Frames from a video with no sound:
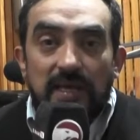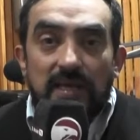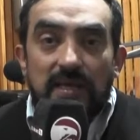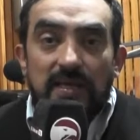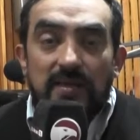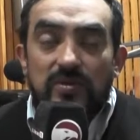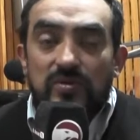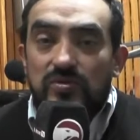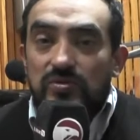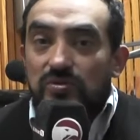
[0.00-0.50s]

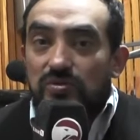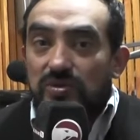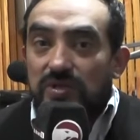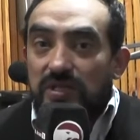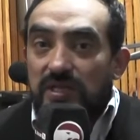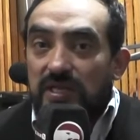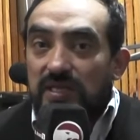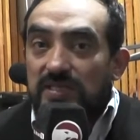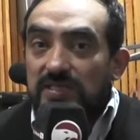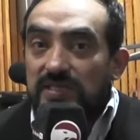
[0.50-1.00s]
y esto
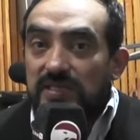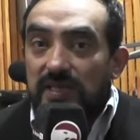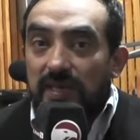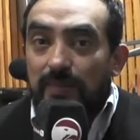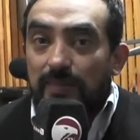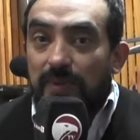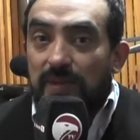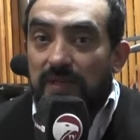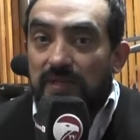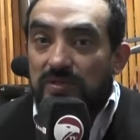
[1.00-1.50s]
sucedió hace
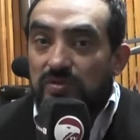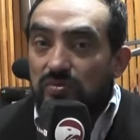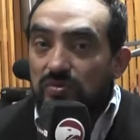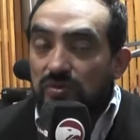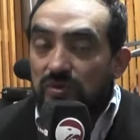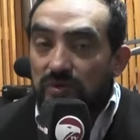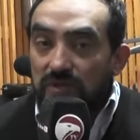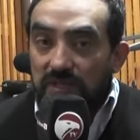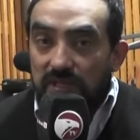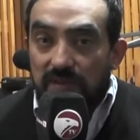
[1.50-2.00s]
apenas
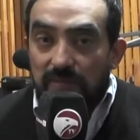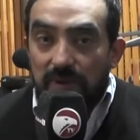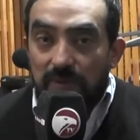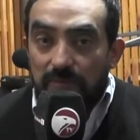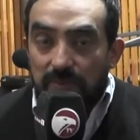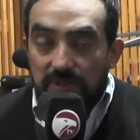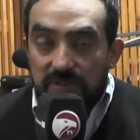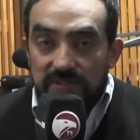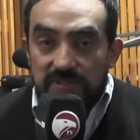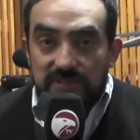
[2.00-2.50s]
unos días, más
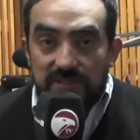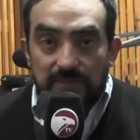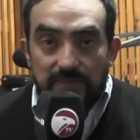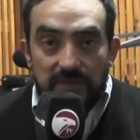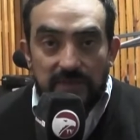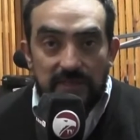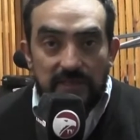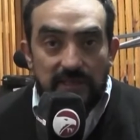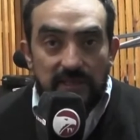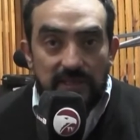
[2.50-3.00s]

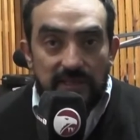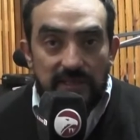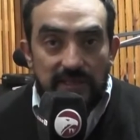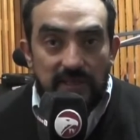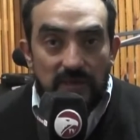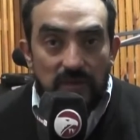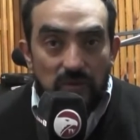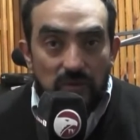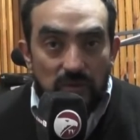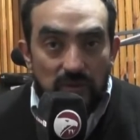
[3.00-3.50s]
precisamente el
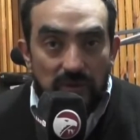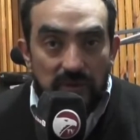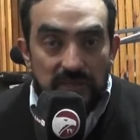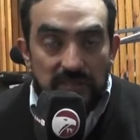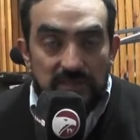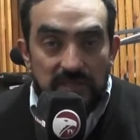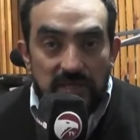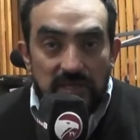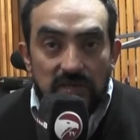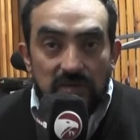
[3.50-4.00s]
día lunes,